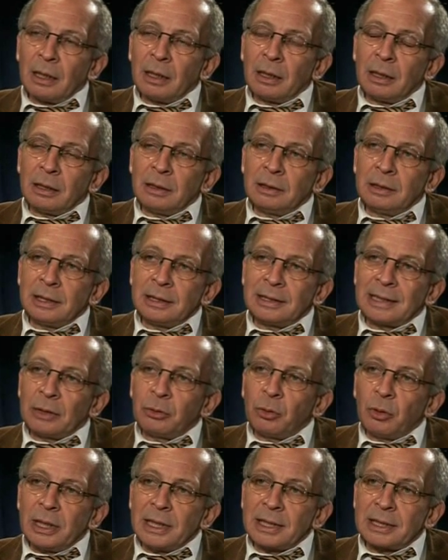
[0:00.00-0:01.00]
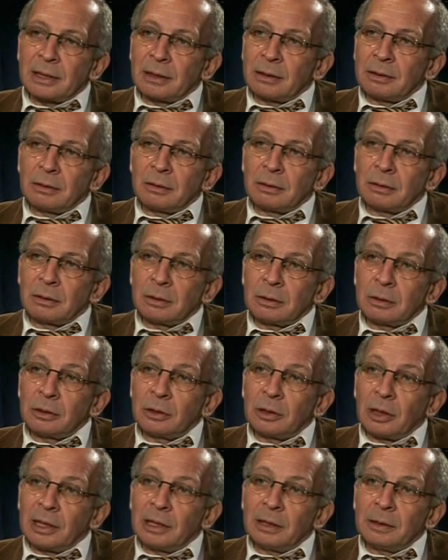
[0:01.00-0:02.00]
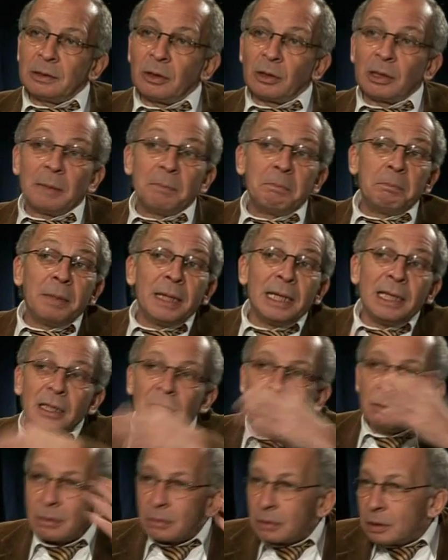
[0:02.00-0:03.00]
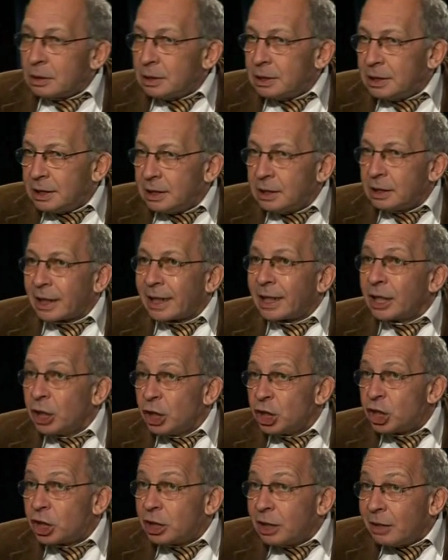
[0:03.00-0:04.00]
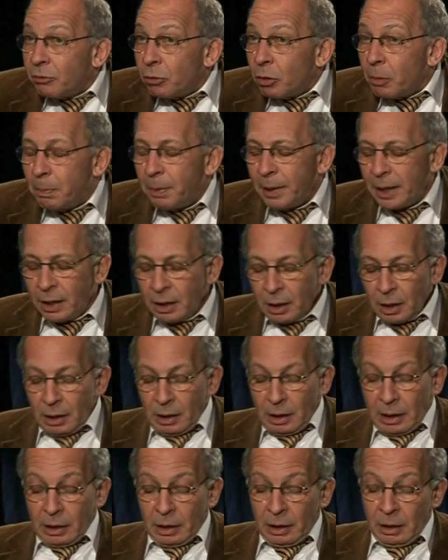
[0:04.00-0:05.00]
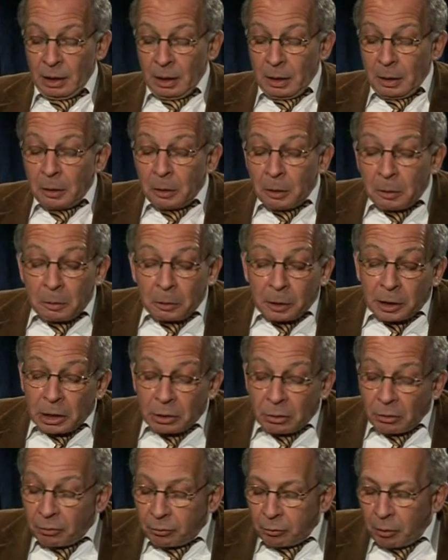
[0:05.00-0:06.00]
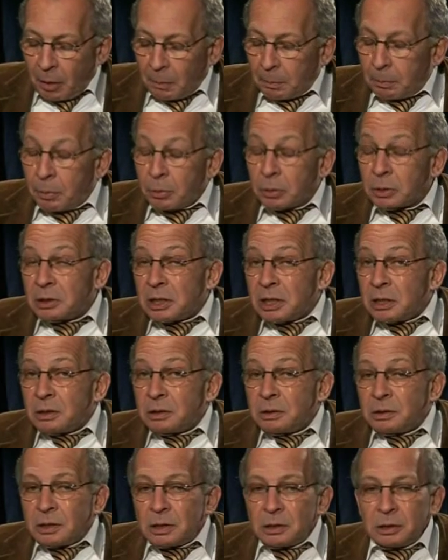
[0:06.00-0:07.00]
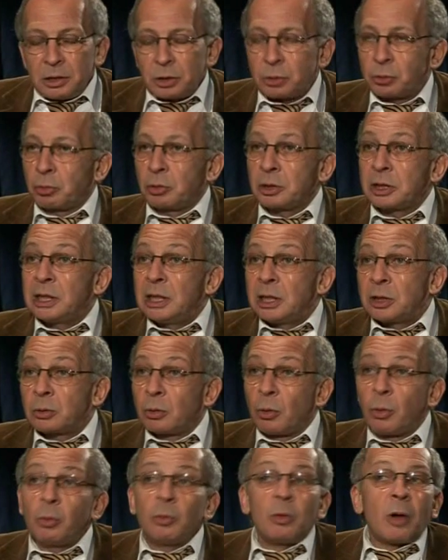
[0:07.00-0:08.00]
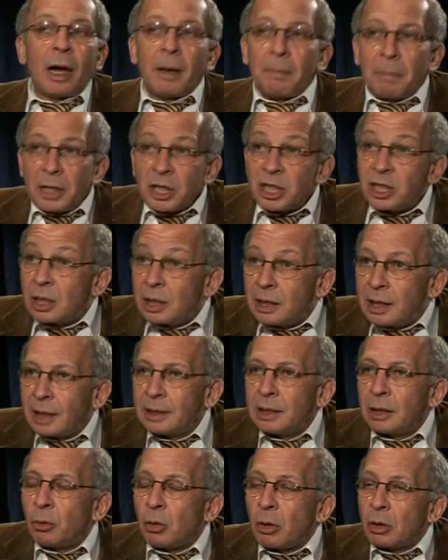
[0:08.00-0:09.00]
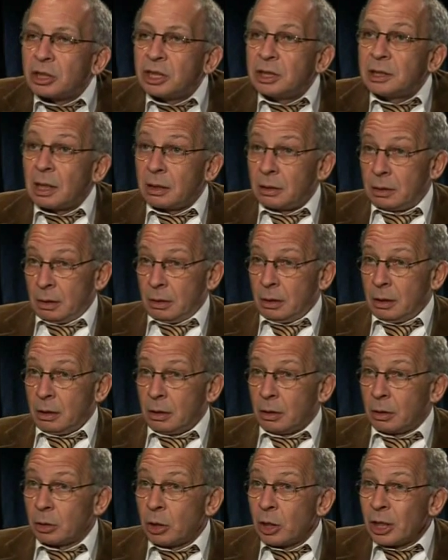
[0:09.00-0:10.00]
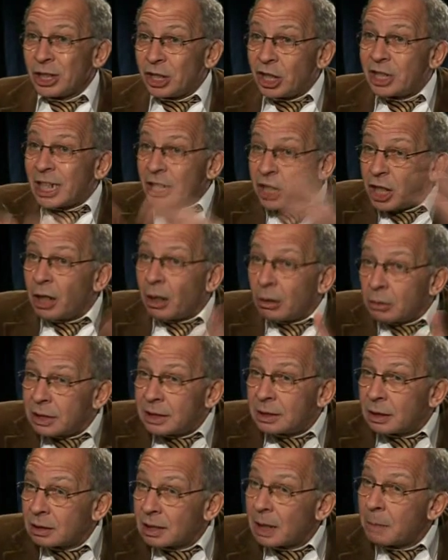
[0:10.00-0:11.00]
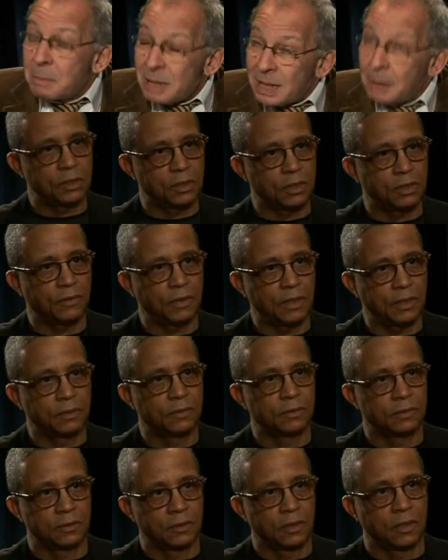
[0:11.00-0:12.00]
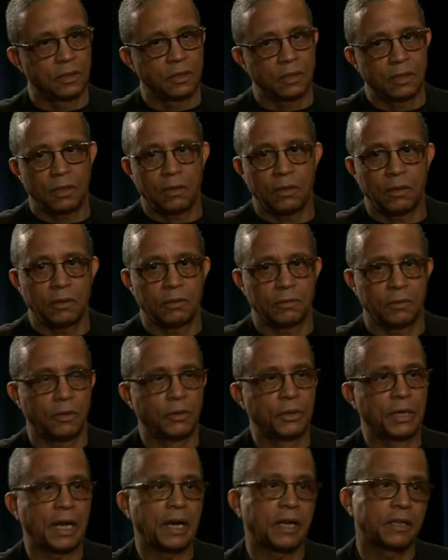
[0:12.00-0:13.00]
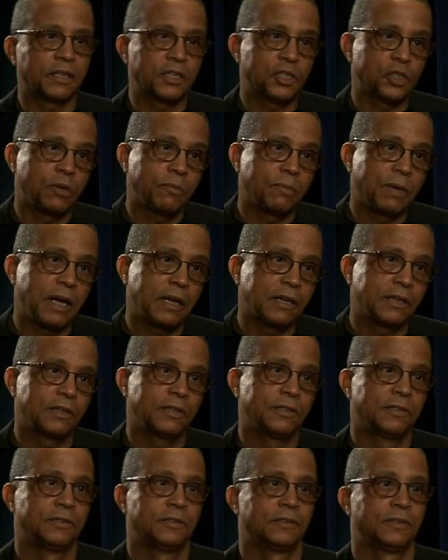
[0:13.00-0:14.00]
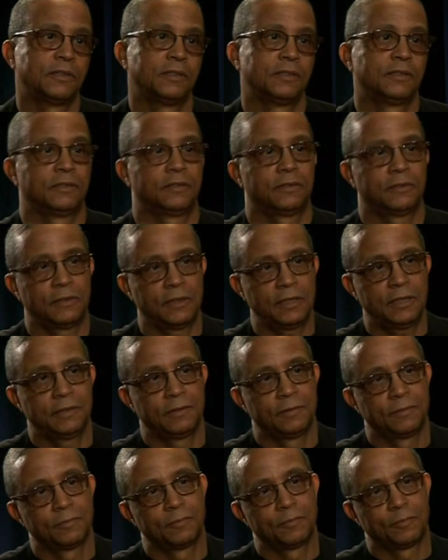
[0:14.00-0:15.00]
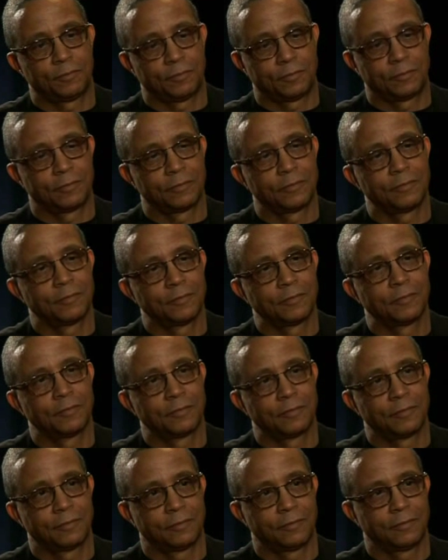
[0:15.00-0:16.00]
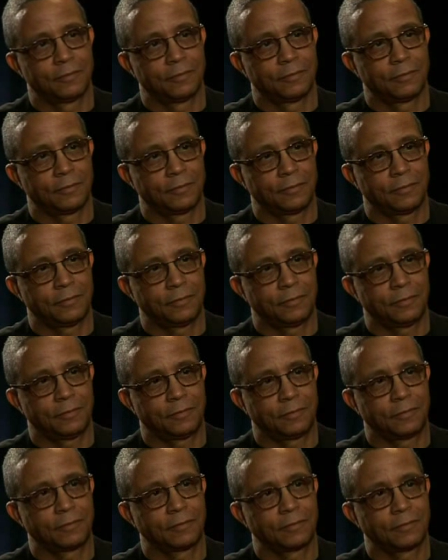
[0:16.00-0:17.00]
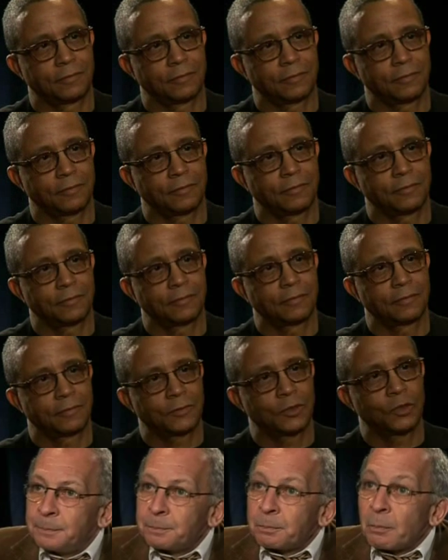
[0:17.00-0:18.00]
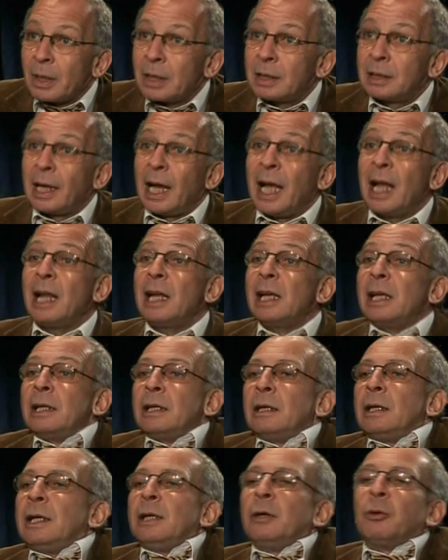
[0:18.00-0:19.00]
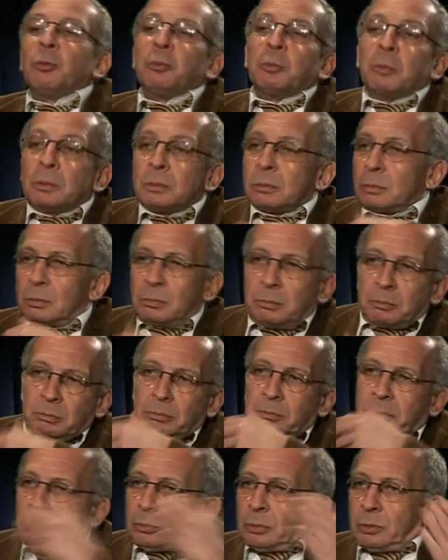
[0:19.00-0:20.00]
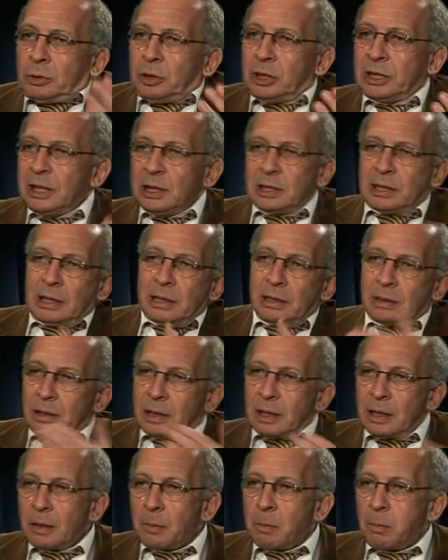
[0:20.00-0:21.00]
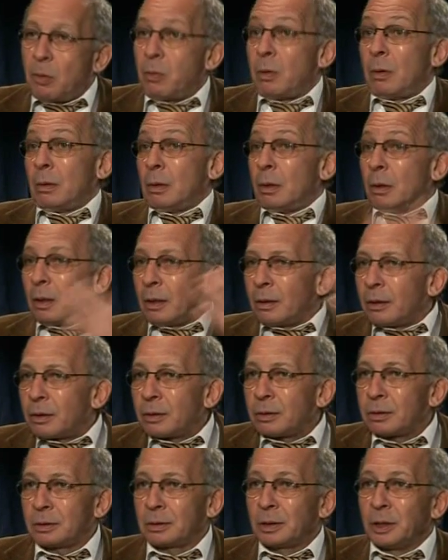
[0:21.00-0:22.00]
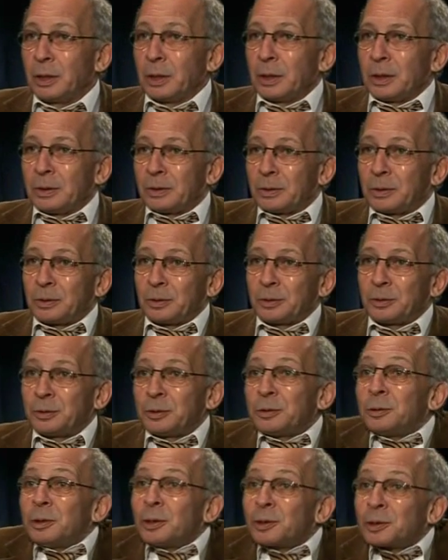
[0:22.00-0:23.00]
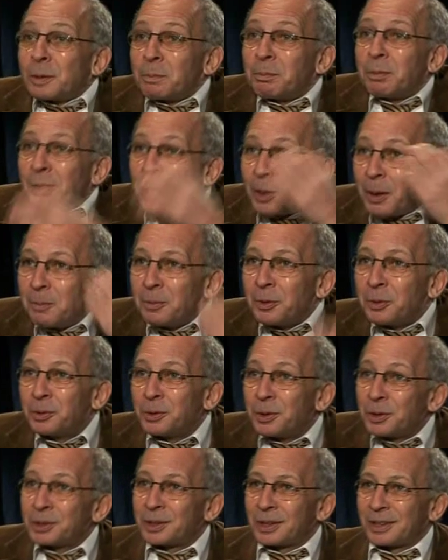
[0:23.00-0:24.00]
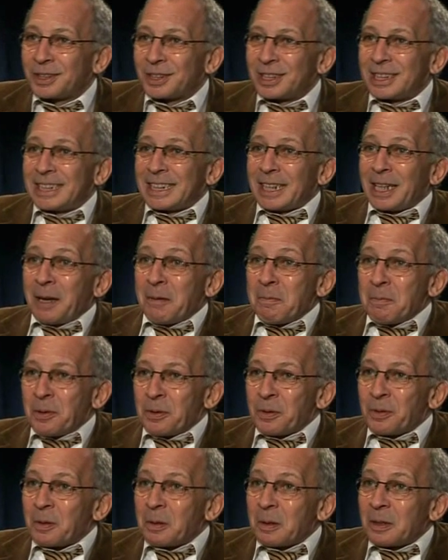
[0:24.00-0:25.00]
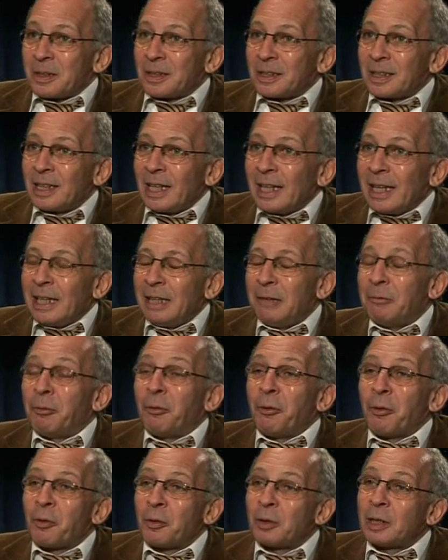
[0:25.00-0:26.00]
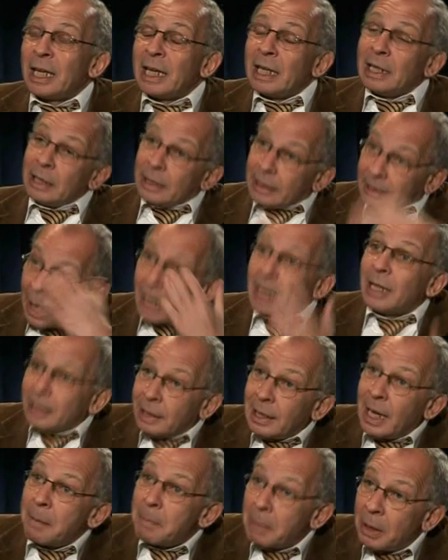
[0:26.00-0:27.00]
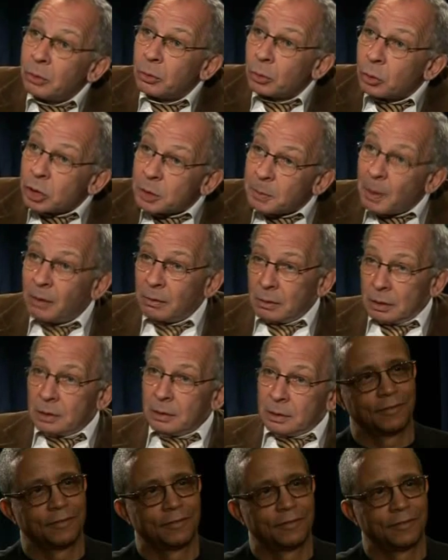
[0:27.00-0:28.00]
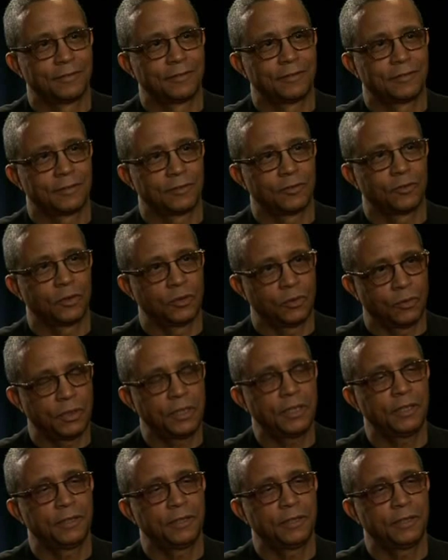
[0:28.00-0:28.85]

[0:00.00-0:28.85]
des adolescents dans, les, pays dits riches, développés, hein. quelquefois pour des, choses qui sont on n'aura pas acheté le dernier ordinateur. J'exagère en disant ça, mais quelquefois c'est presque ça. Ou par exemple, on a raté son bac. Ou raté son bac, ou parce que sa petite copine l'a délaissé, etc. Et on, tu dis, c'est bon, euh, dans un pays comme le nôtre, on se dirait, bon, euh, il faut. Il y a, malheureusement hein, des, suicides,